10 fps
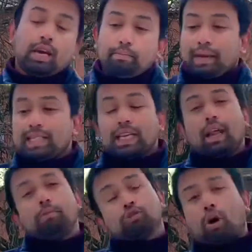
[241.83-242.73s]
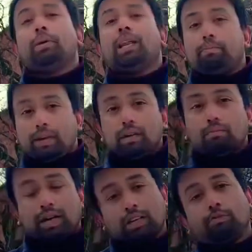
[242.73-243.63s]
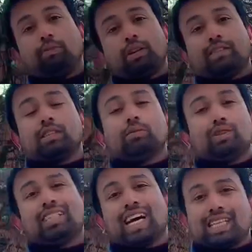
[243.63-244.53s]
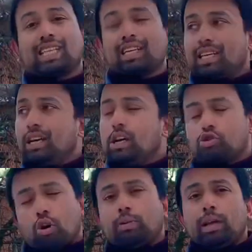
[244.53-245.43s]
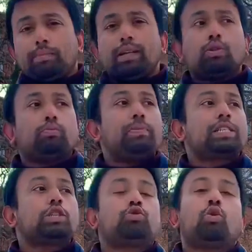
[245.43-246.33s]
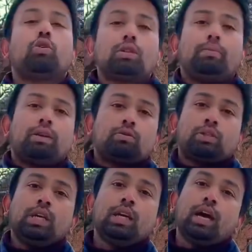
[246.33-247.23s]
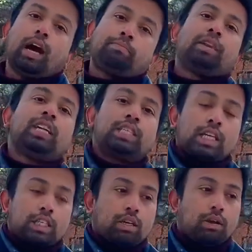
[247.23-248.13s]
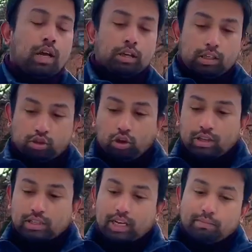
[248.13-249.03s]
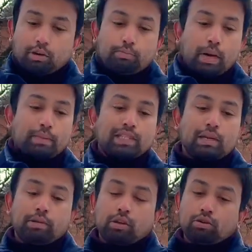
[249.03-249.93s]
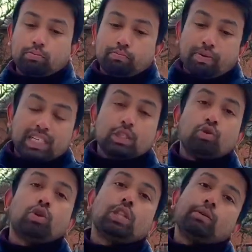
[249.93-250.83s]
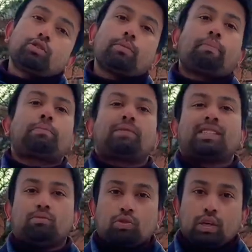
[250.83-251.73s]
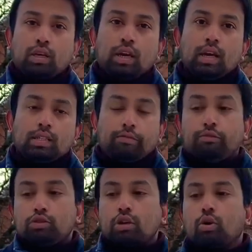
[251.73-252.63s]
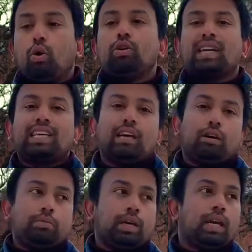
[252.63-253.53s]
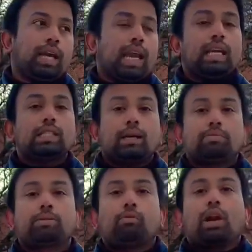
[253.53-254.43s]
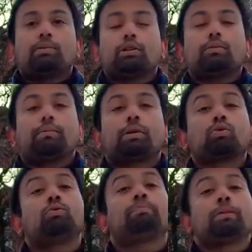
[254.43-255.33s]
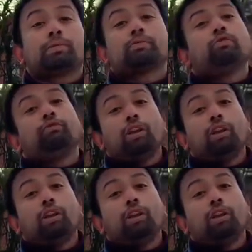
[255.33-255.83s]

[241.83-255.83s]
বেসিক্যালি আপনি সবই লিখবেন লেটার অফ মোটিভেশনের মধ্যে যা যা থাকে সবই লিখবেন কিন্তু বেশি জোর দিবেন হচ্ছে আপনার ইন্টেনশন যখন স্টেটমেন্ট অফ পারপাস লিখবেন তখন বেশি জোর দিবেন হচ্ছে পারপাসের মধ্যে যে ফিউচার গোলটা কি হবে এই সাবজেক্ট পড়ার মাধ্যমে আপনার কোন পারপাস ফুলফিল